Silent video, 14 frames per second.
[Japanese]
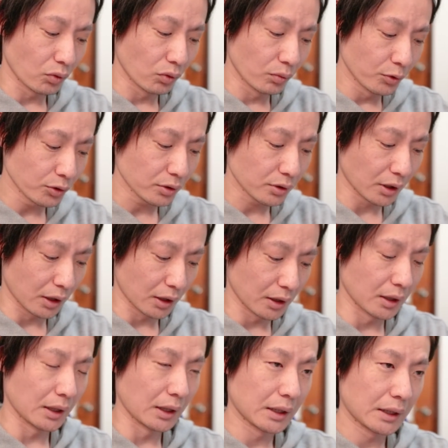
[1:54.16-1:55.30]
思った
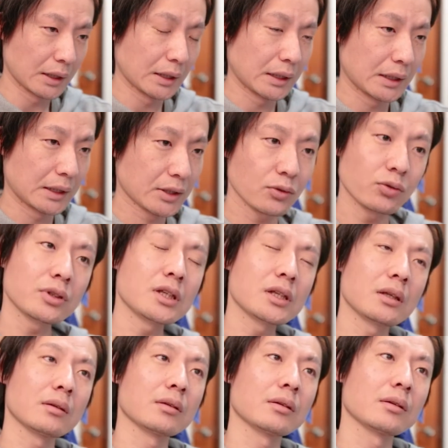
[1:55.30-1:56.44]
ら、人
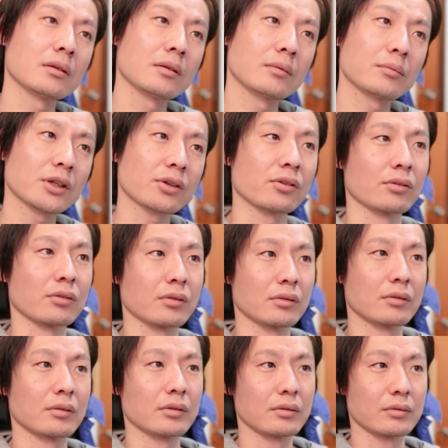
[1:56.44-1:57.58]
にまず
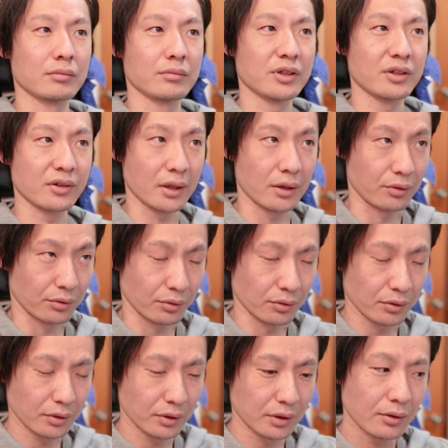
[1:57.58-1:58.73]
見せると
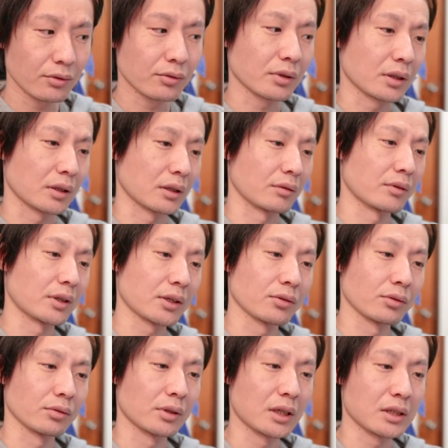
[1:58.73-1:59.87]
いうのが割
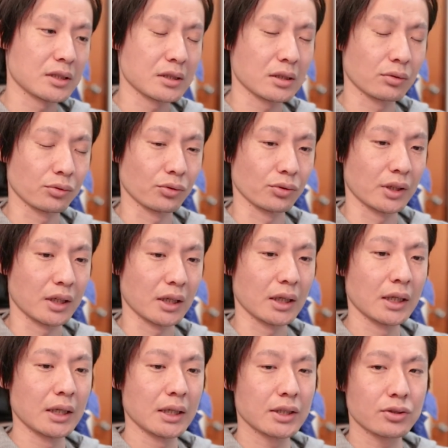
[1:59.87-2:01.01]
と大事なことで、
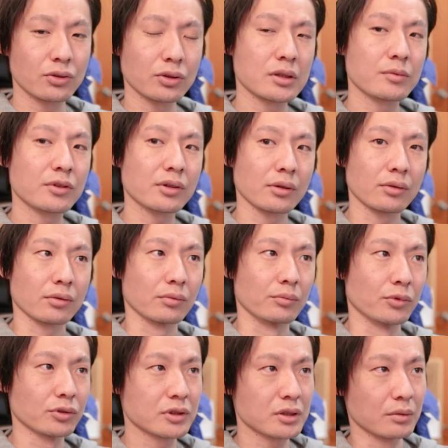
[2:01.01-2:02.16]
人に見せると
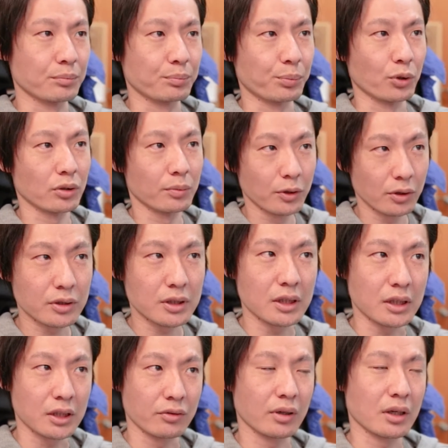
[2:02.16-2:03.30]
もちろんボロ
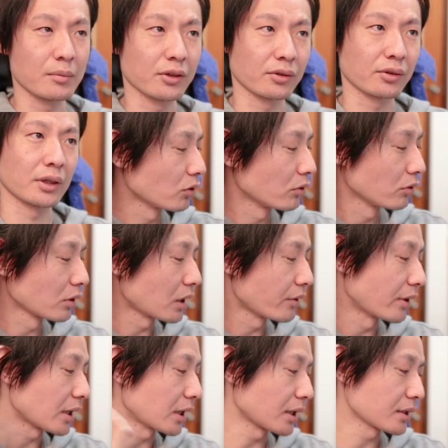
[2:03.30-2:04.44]
に言われます。ここが
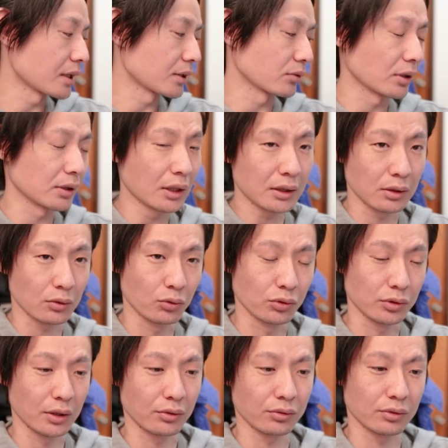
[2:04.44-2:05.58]
わからないとか、なんで
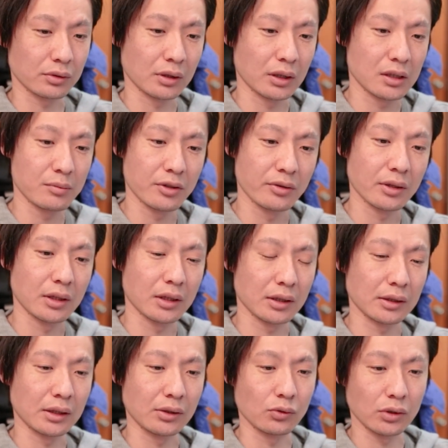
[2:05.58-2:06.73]
こうなのとか、意味わから
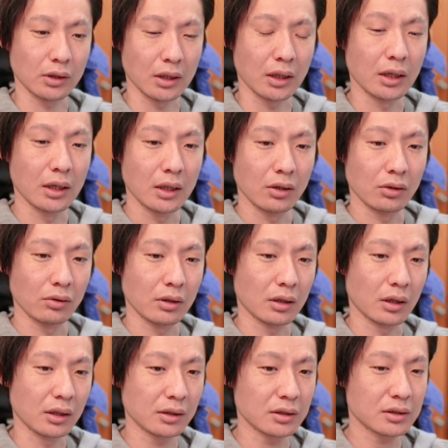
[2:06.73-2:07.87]
ないとか、
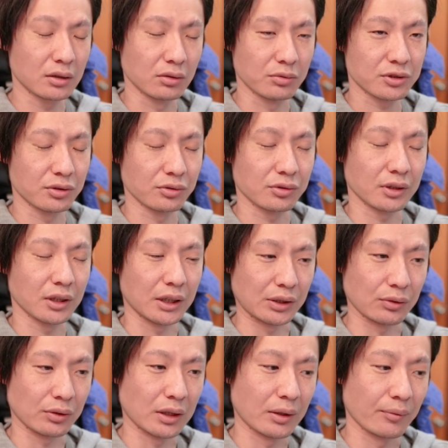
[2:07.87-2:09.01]
話が面白くない
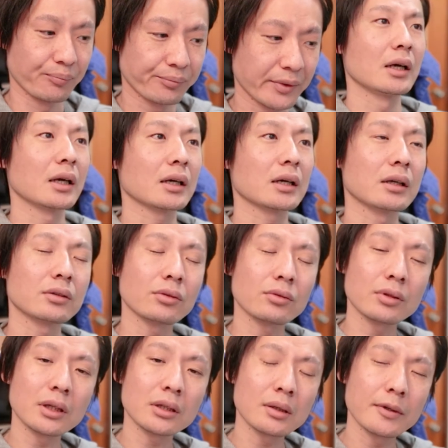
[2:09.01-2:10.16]
とか、監
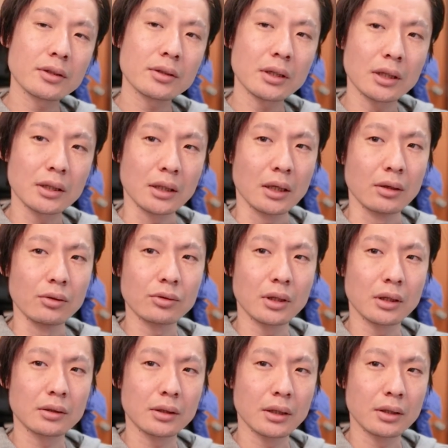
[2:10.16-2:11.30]
督の頭の中で浮
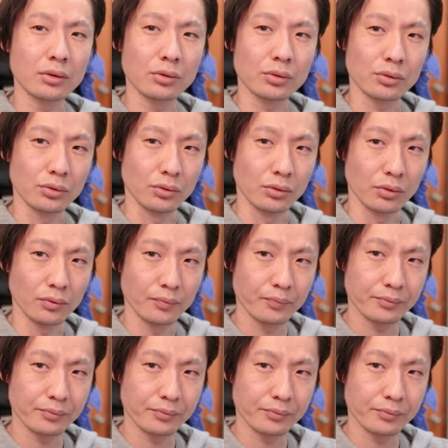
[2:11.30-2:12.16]
かんでいること